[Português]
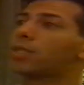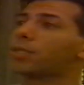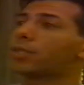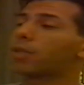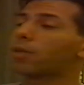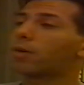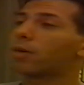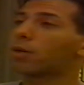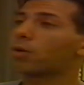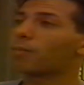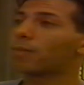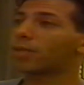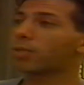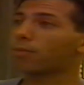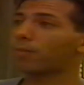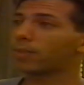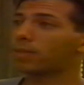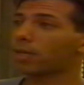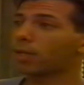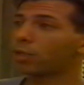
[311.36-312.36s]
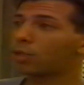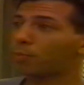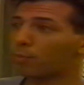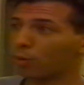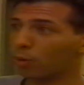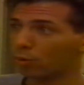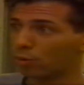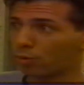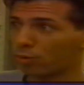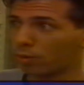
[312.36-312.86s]
agora começa com uma série de
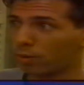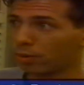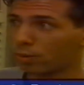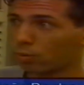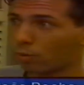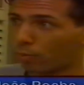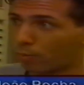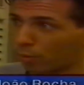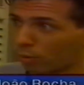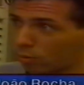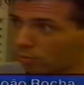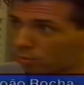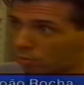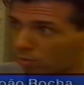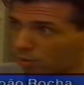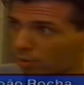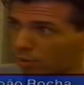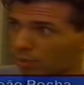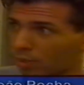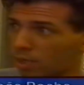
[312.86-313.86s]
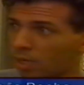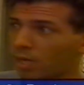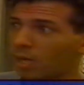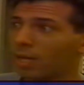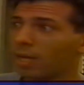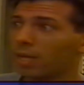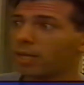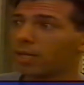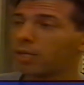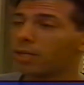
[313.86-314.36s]
produções e coproduções
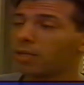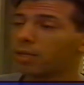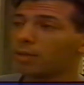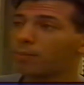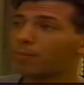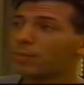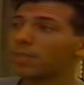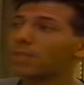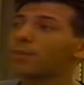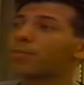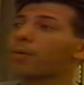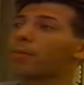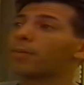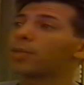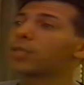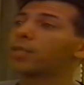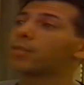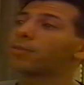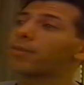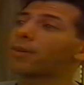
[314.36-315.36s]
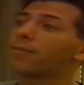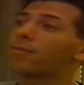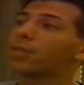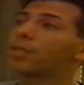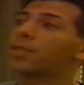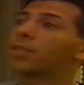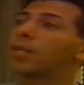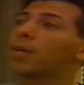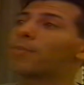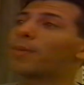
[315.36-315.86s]
e, e principalmente a gente vai investir
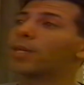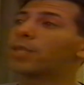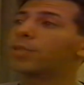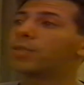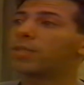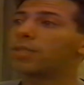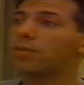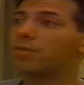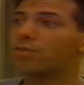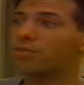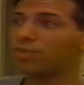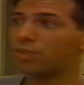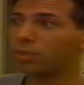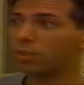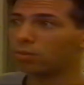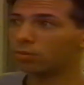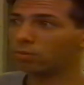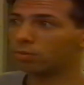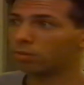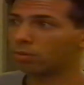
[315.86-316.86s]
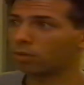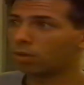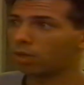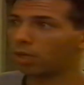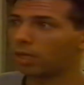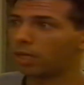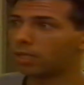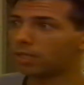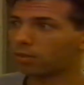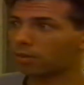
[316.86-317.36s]
na parte de ensino.
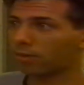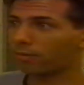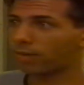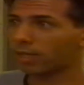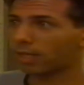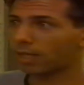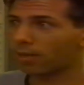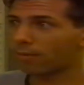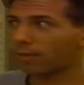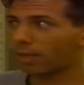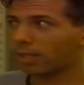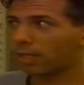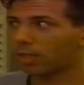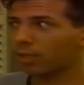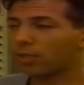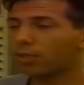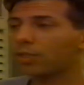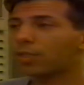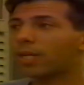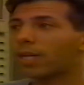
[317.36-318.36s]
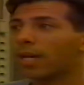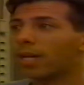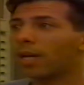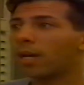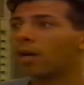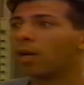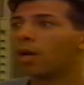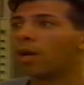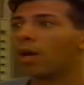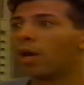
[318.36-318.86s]
Então, na verdade, na verdade a gente quer
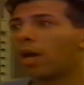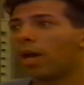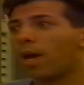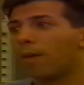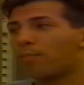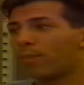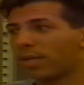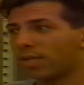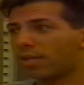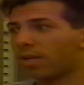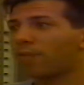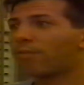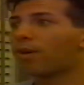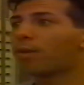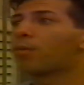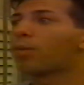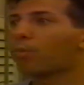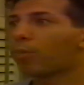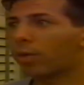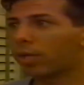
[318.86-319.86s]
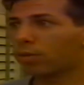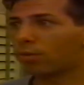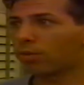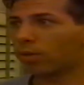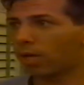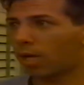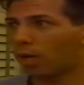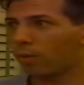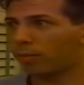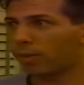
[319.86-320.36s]
é, preservar a memória do
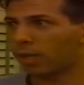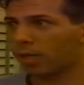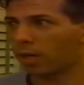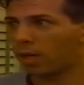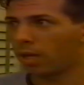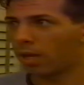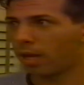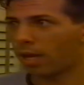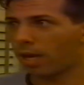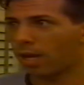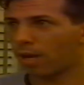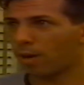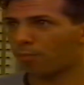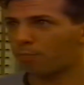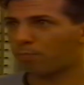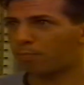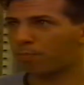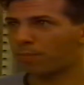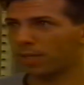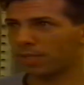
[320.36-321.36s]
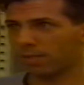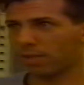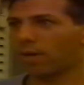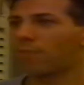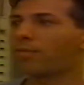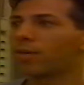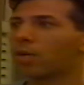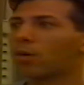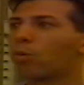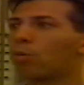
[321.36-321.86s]
Glauber, é,
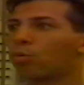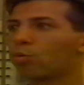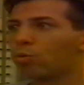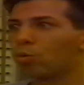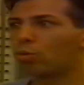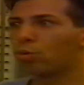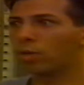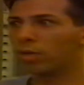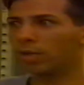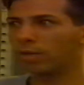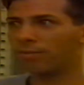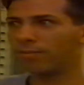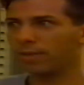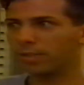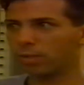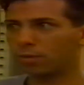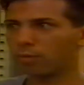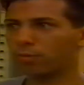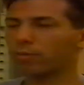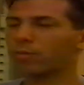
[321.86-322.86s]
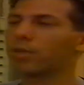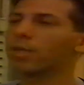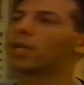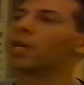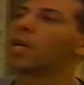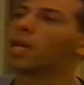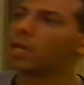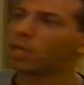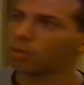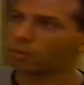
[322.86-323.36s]
preservando a cultura, fazendo com que
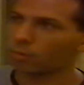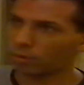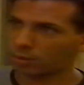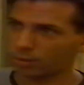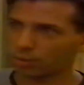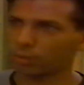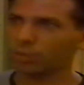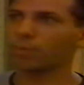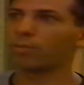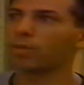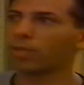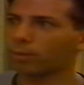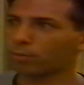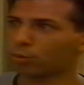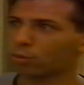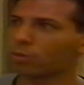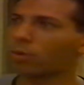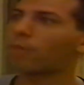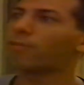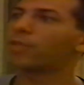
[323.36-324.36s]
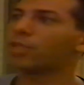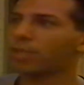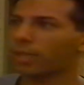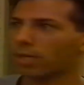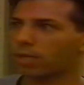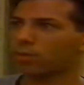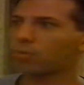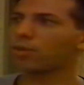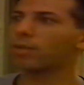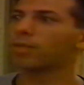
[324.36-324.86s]
nós estimulemos novas
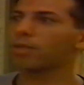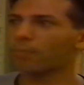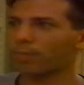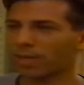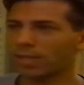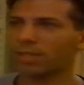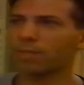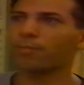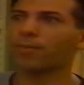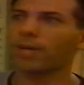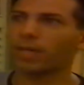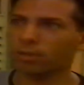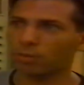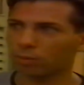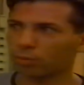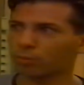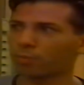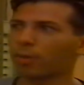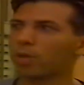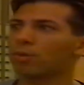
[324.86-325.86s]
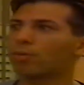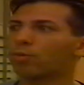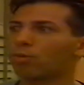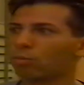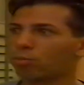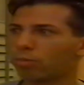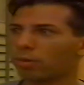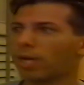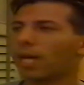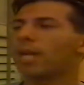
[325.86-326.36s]
gerações a participar dos meios
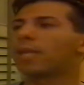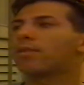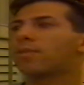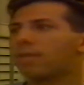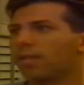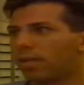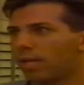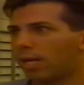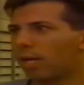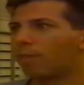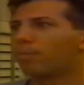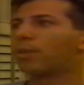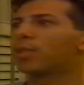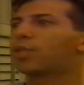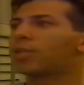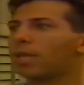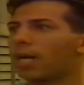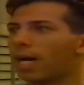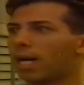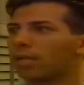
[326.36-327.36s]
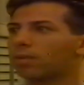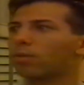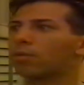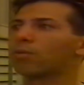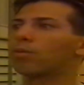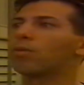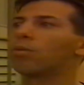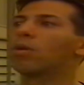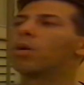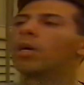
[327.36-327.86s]
culturais, cinema,
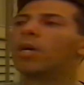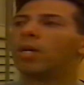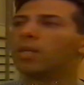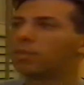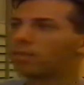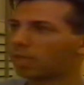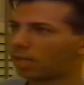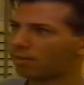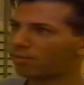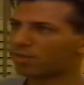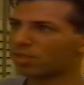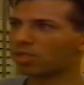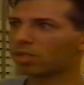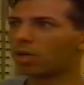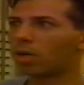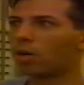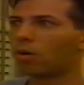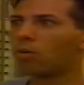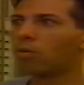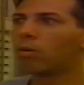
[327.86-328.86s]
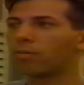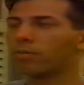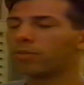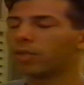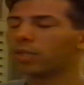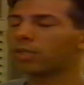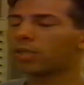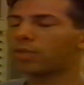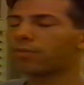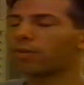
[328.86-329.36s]
teatro, televisão, e a
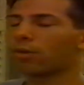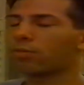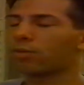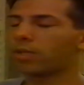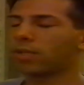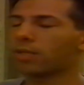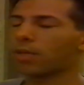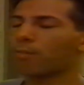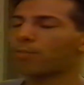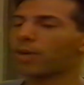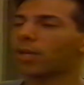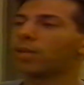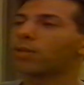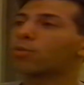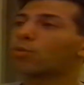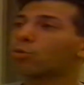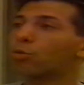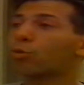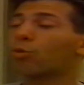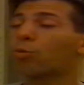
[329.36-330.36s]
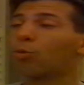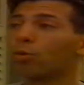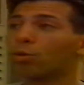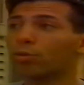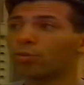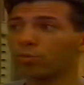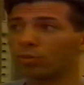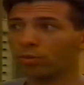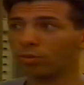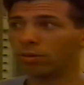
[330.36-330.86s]
gente vai utilizar para isso os
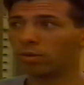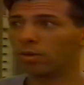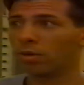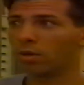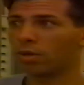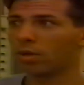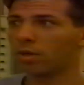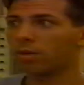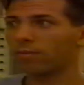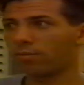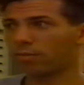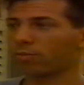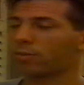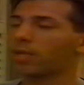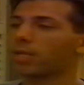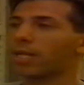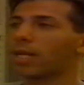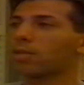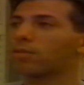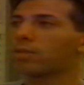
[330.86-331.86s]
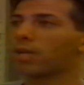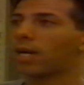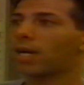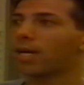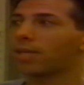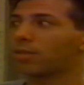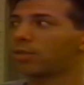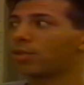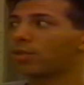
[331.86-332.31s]
cursos que vão ser dados na casa.